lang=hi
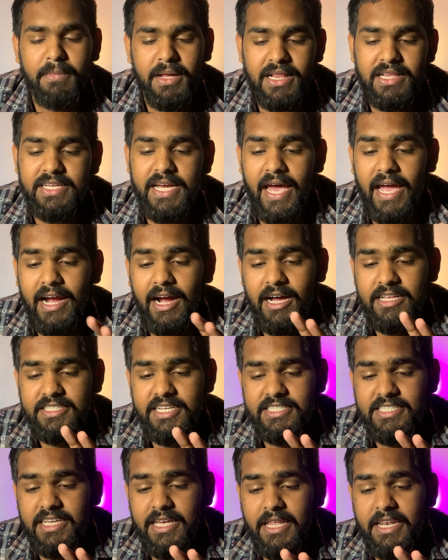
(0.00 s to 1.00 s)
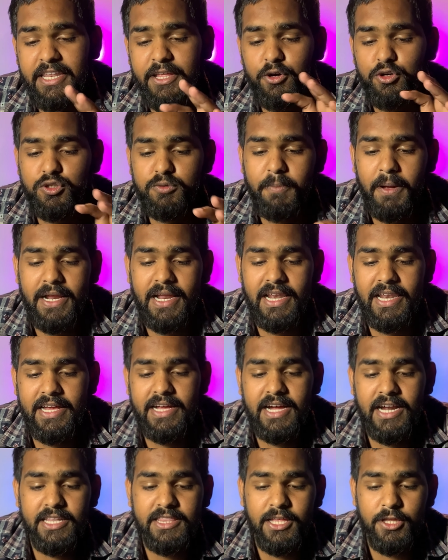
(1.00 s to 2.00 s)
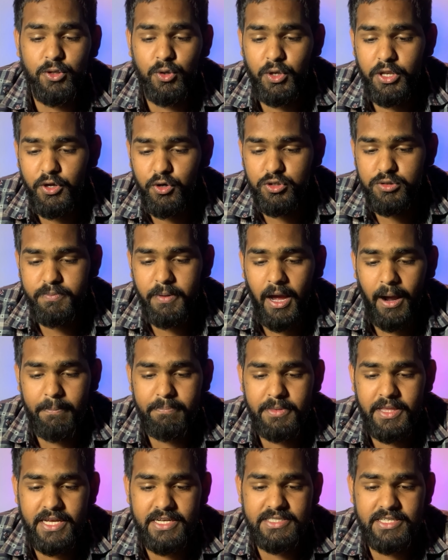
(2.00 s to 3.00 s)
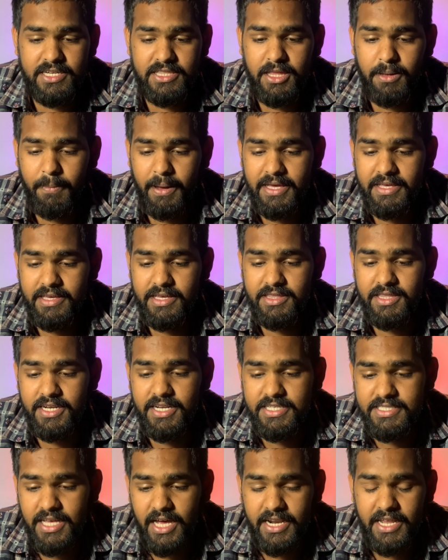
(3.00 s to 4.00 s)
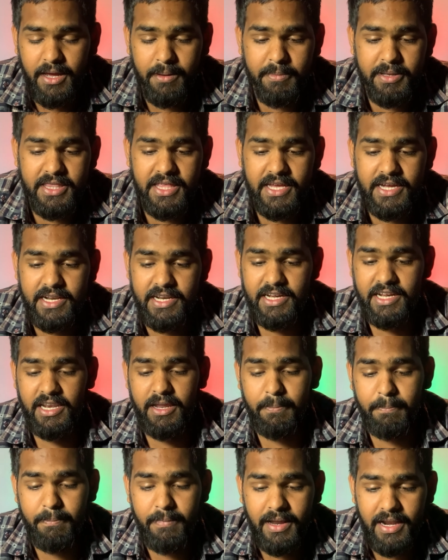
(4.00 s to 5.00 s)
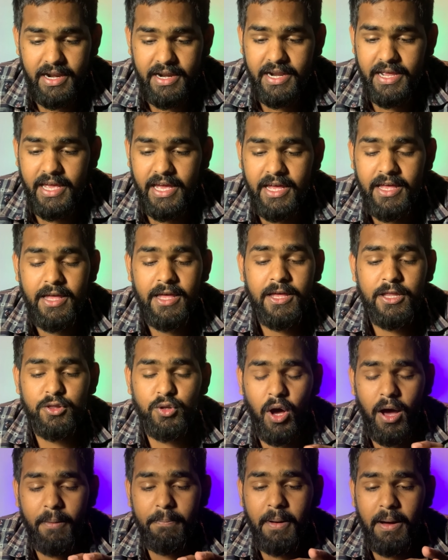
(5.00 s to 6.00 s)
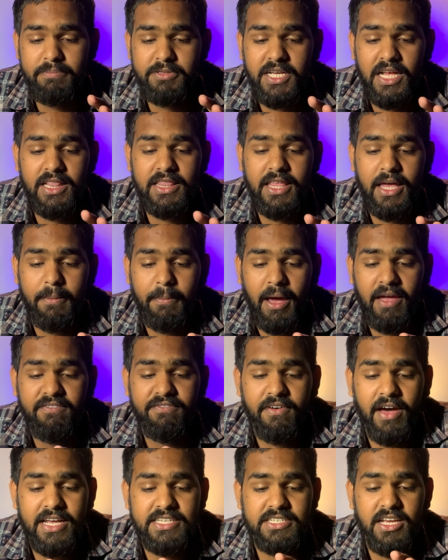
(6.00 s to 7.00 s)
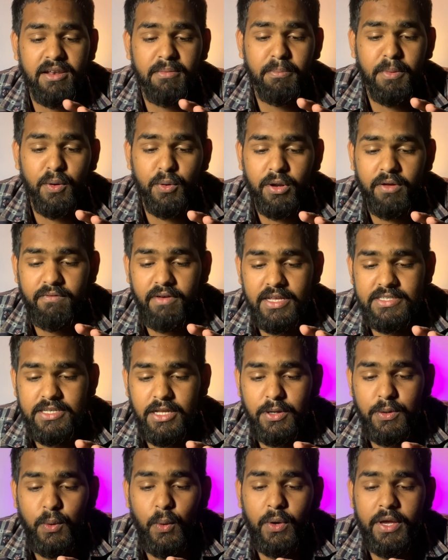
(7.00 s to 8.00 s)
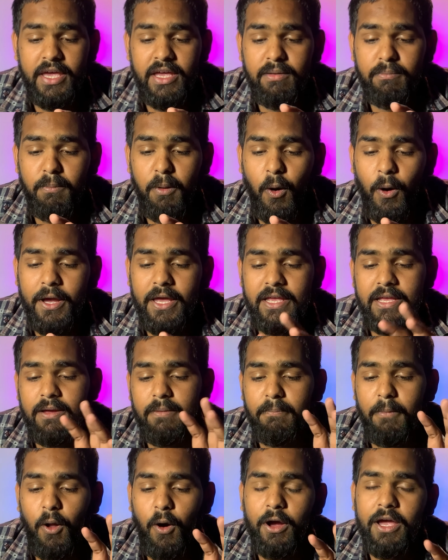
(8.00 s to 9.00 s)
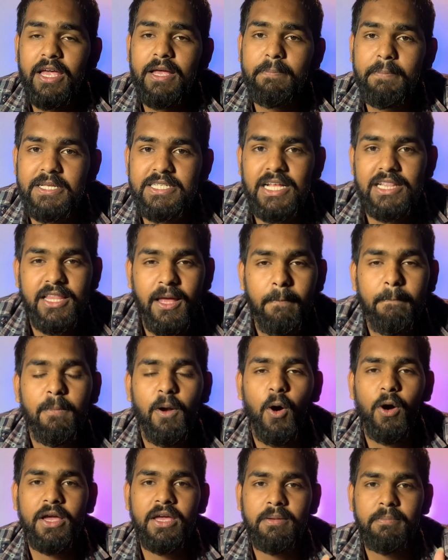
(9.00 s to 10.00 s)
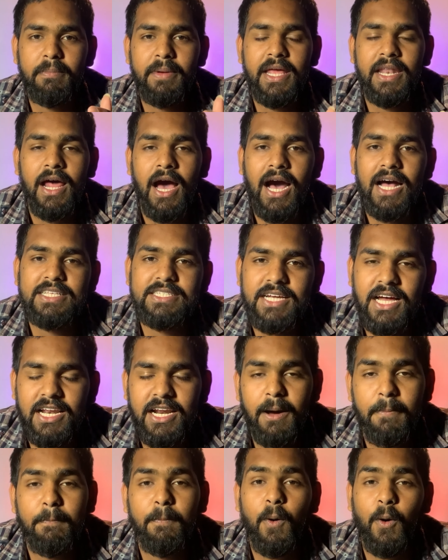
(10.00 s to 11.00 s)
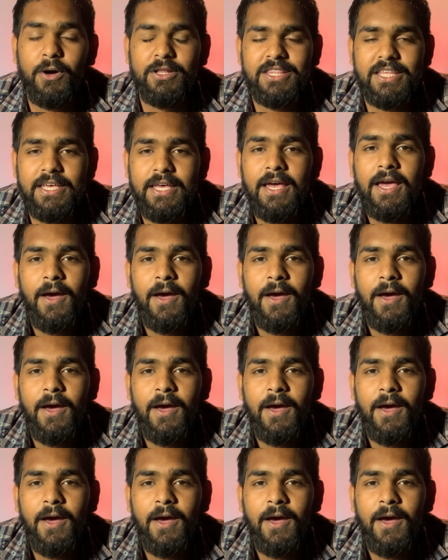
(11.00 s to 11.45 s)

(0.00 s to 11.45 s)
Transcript: मिल जाएगा जैसे कि न्यूज पे क्लिक करते हैं तो न्यूज पे आप देख सकते हैं भाई कितने सारे हमें देखने के लिए मिल रहे हैं तो अब हम चलते हैं भाई फैशन ब्यूटी फैशन कुकिंग ब्लॉगिंग ब्लॉगिंग पे चलते हैं ब्लॉगिंग मेन आजकल का बहुत ही